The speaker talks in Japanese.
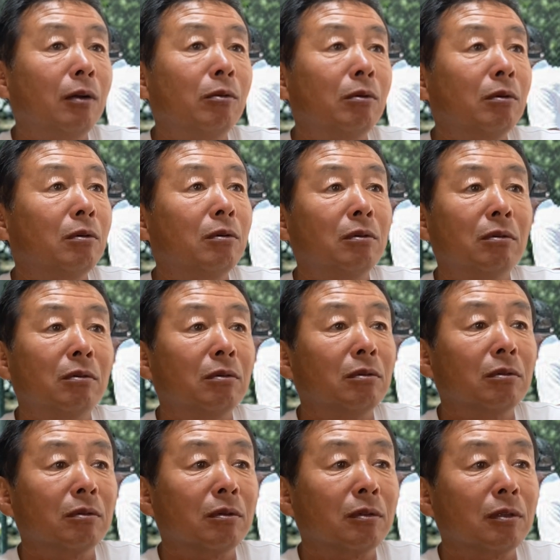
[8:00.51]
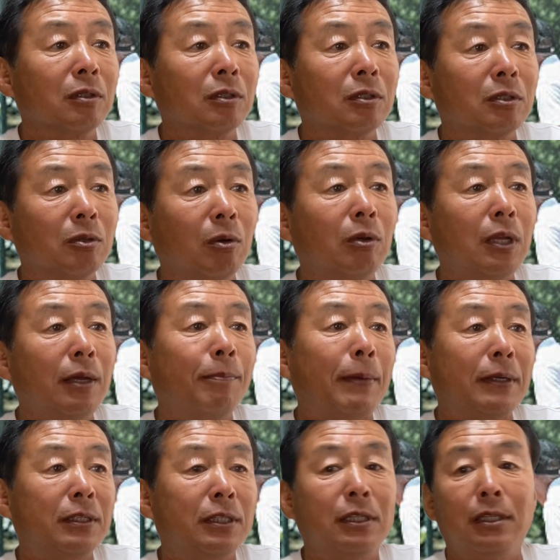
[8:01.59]
の、そこでやっぱ
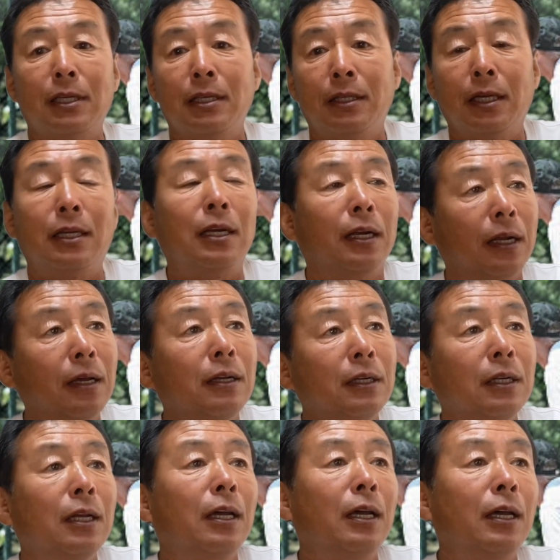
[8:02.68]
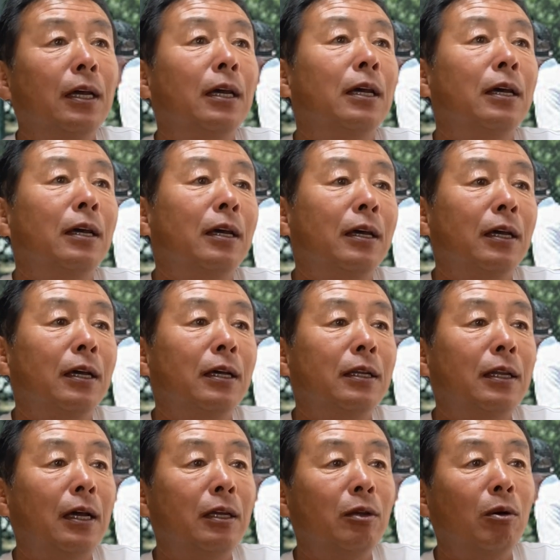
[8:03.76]
り実践的なね、えー、
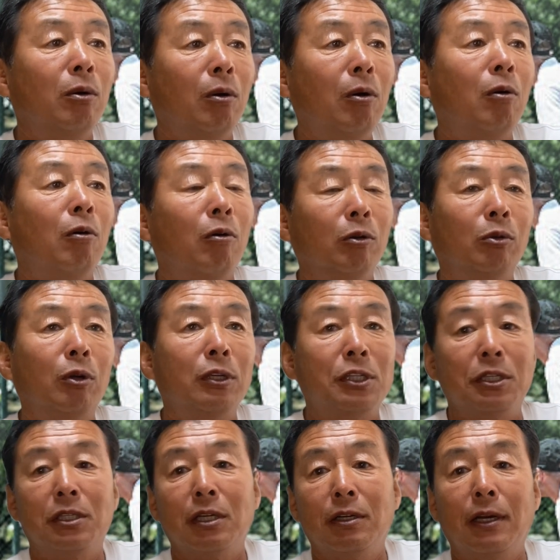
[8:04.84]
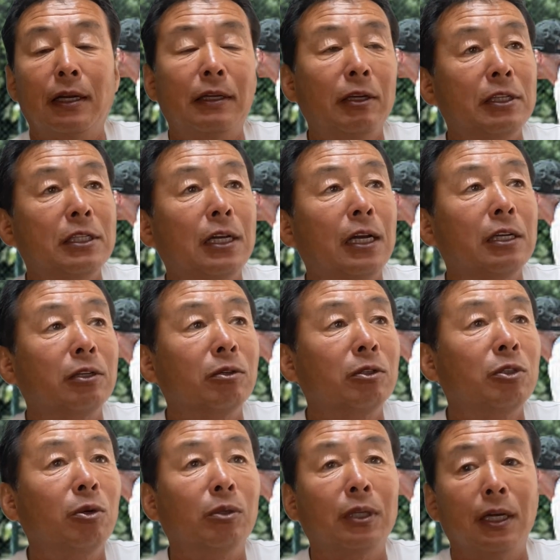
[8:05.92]
内容を本当に実践に近い
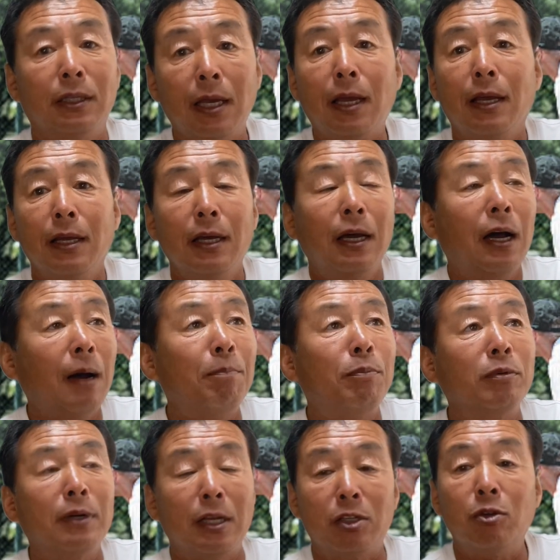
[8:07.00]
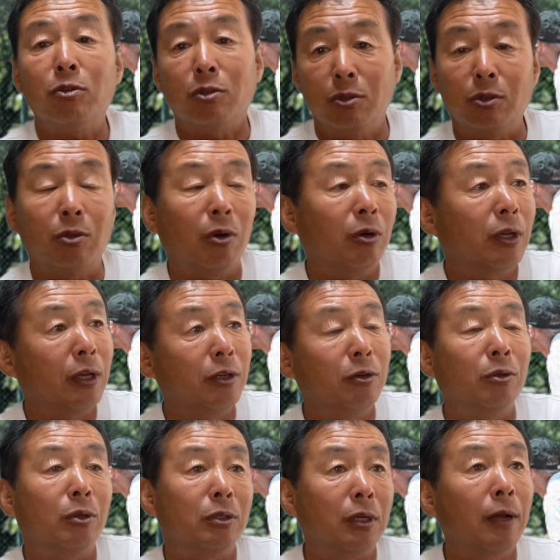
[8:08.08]
状態で反復練習をするという
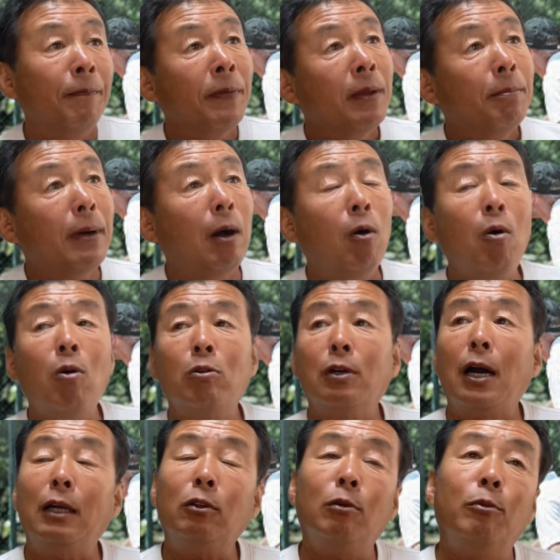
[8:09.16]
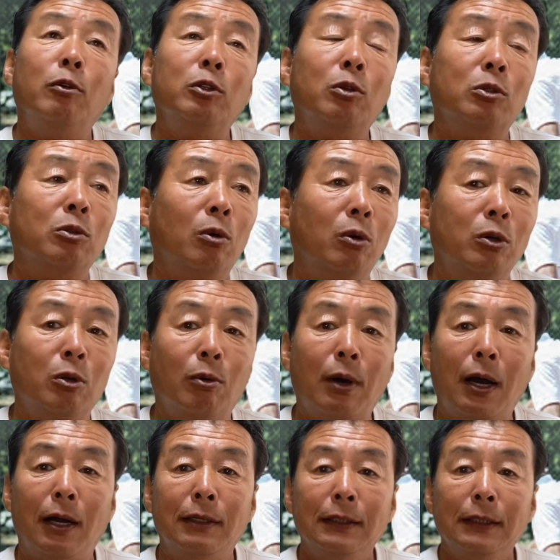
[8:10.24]
ことですね。まあ多くがあともう一つ多いの
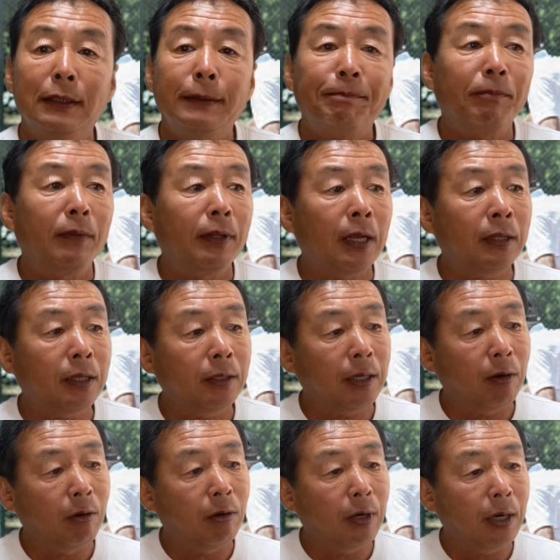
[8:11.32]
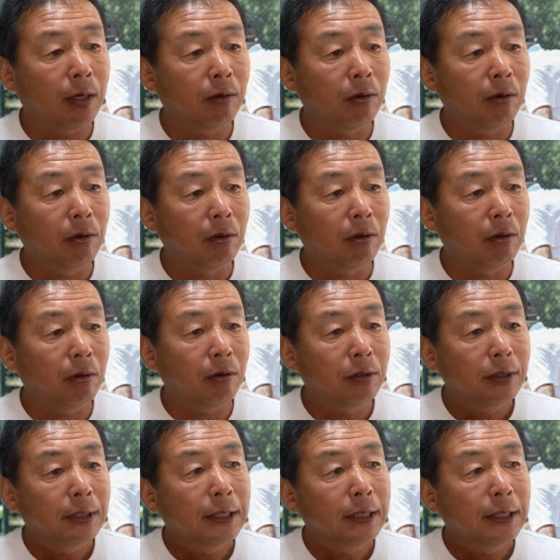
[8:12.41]
は、なんて言うんだろう、あの